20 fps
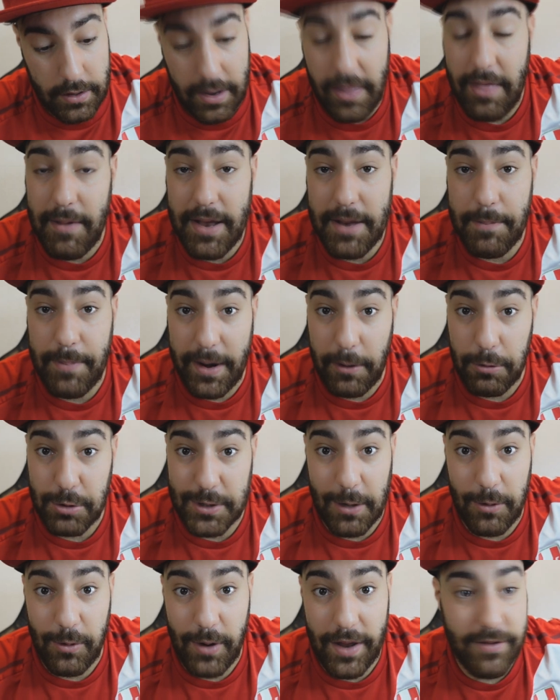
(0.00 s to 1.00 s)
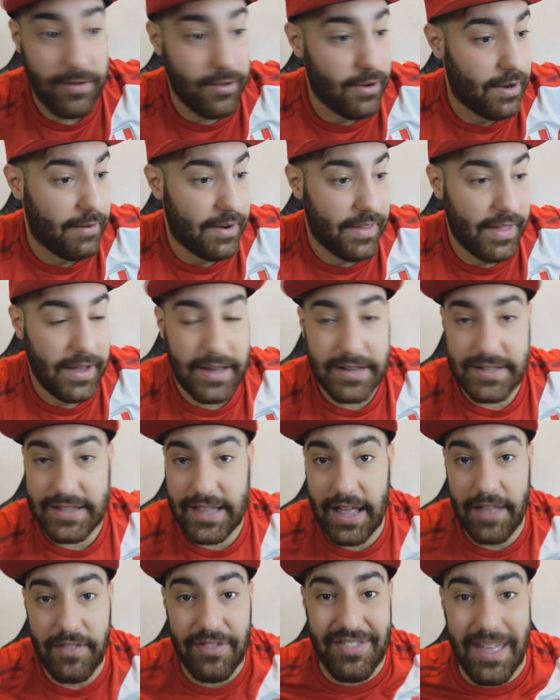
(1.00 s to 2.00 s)
Nada mal para Gustavo Dulanto, la verdad que
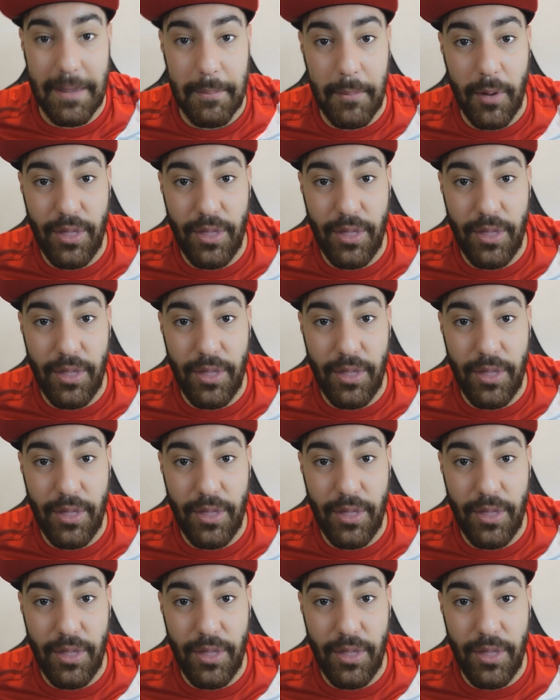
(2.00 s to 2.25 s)
está de